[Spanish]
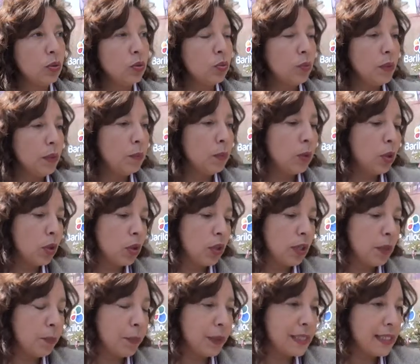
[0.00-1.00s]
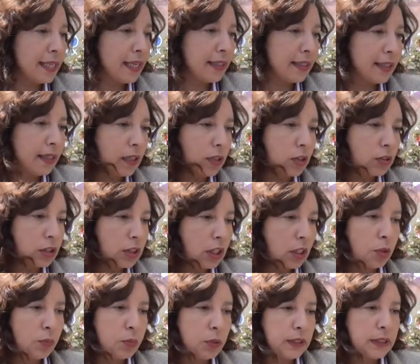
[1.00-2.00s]
estuvimos con el presidente del
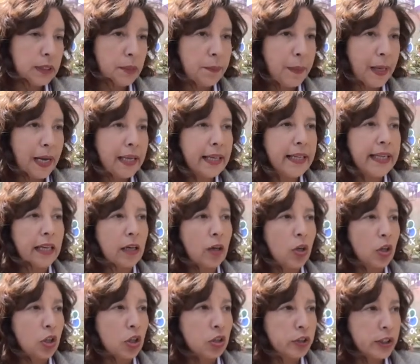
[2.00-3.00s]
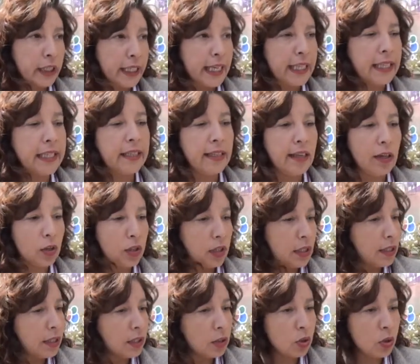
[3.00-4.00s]
Consejo Municipal y con concejales de los
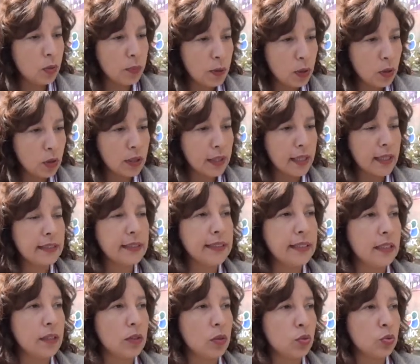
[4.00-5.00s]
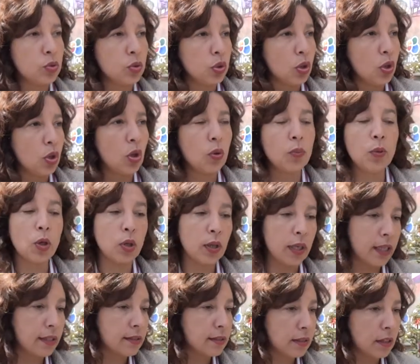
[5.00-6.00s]
distintos bloques, incluso
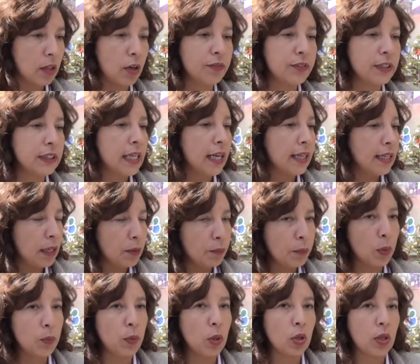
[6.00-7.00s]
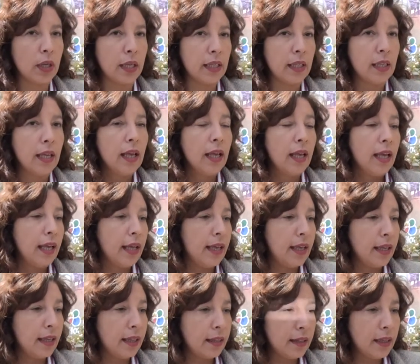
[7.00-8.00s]
bloques del oficialismo, bloques
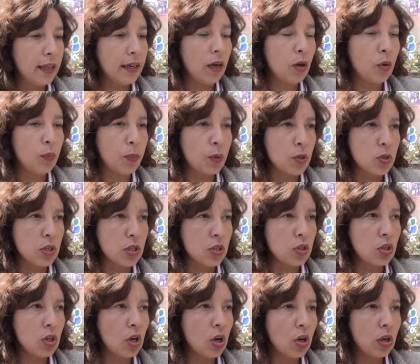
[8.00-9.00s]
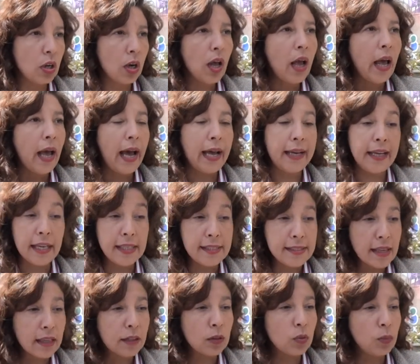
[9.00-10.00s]
eh, de la oposición,
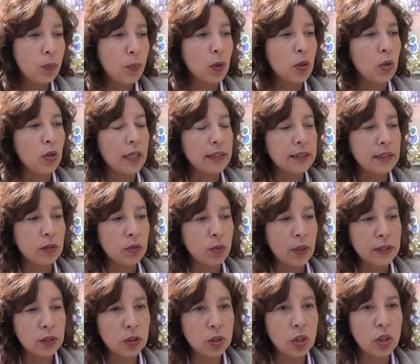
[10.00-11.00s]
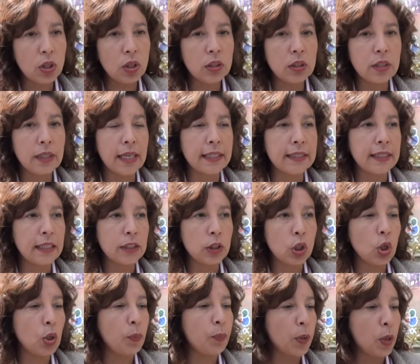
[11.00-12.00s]
analizando un poco la situación,
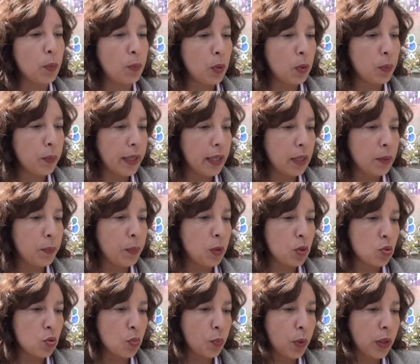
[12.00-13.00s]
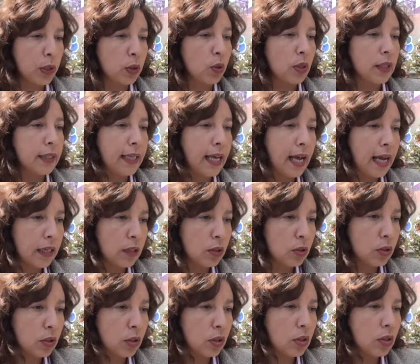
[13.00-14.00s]
tratando de promover, por supuesto, el
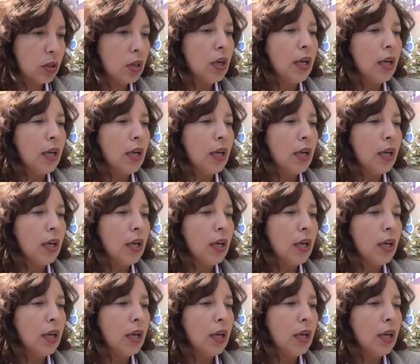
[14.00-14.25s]
diálogo,